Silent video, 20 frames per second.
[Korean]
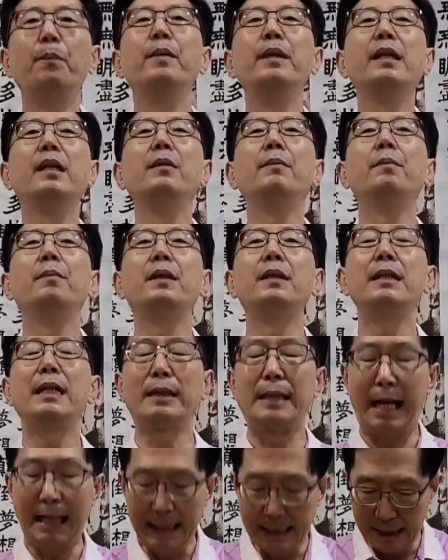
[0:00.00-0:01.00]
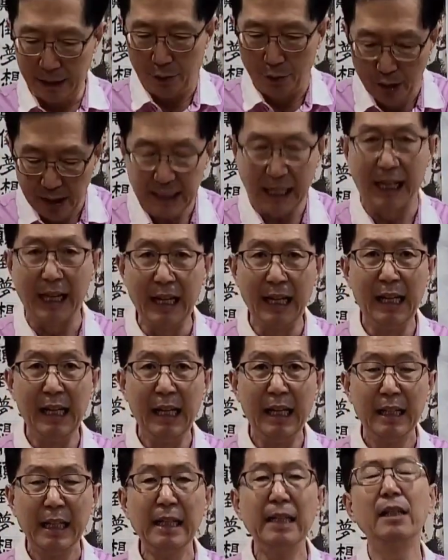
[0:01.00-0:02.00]
이게는 단지 눈이다.
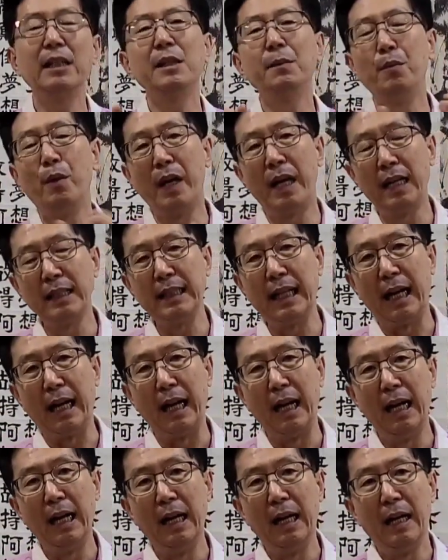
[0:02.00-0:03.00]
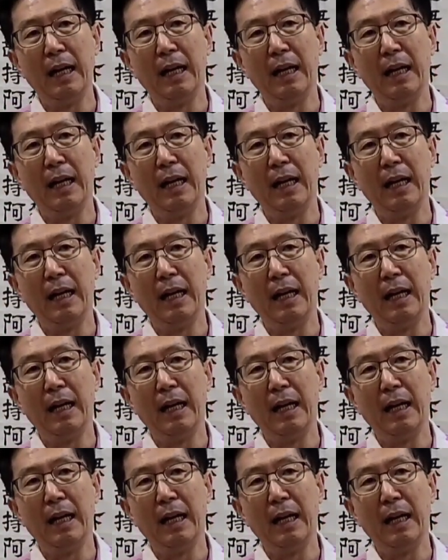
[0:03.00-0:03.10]
이것이 뭐하냐?